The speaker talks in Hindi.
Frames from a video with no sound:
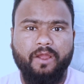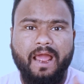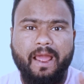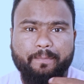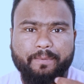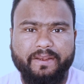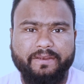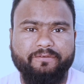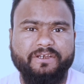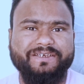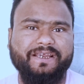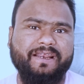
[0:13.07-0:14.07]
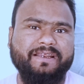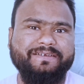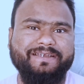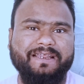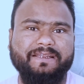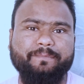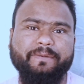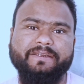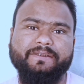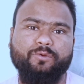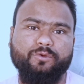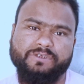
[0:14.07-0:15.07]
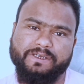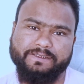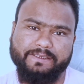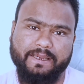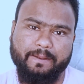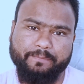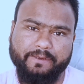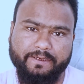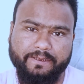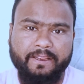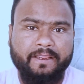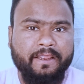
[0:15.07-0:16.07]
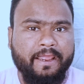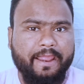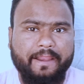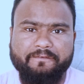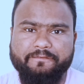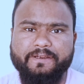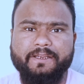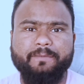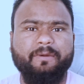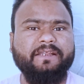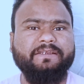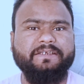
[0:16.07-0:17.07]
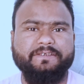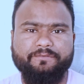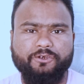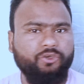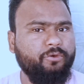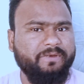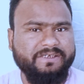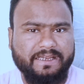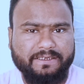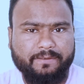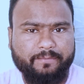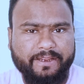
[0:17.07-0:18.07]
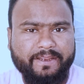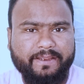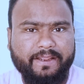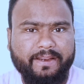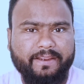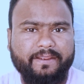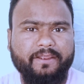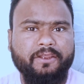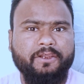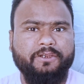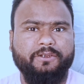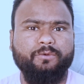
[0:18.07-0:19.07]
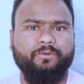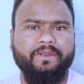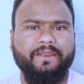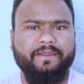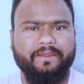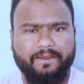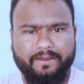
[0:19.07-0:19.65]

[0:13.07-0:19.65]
कहाँ पर निवेश करना ज़्यादा बेहतर हो सकता है आपके लिए एफडी की बात इस वीडियो में ज़्यादा हम नहीं करेंगे क्योंकि